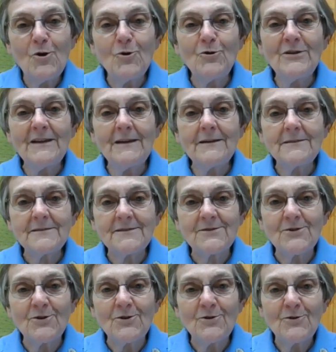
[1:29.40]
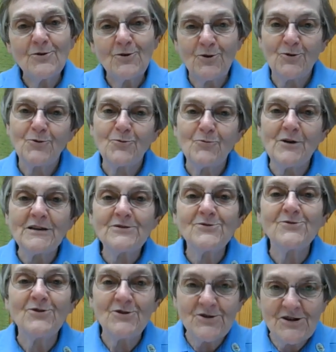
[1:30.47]
une liste que toi,
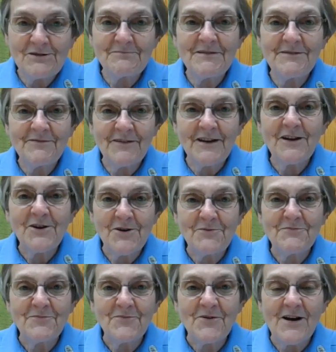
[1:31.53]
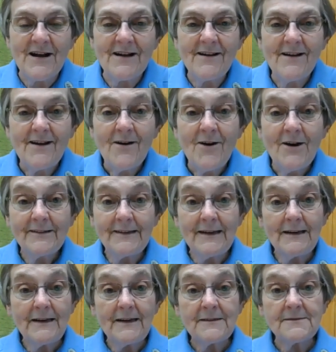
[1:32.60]
tu n'as jamais fait comme moi.
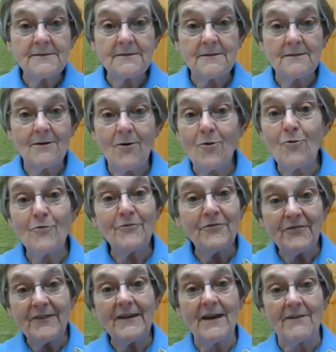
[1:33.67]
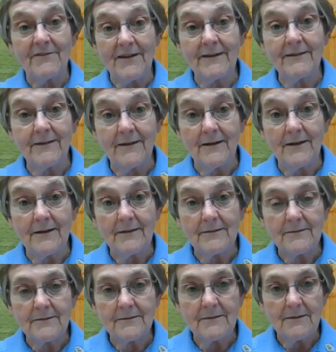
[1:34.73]
Des listes, on vit avec des
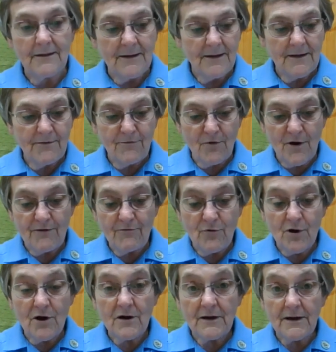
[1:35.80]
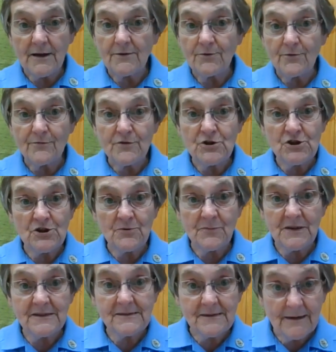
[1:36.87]
listes. Il faut avoir, quand on va chez le
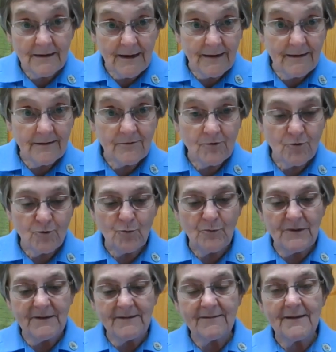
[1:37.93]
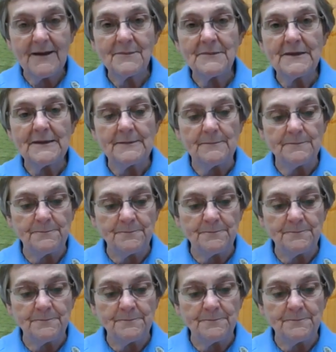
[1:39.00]
médecin, la liste de nos médicaments.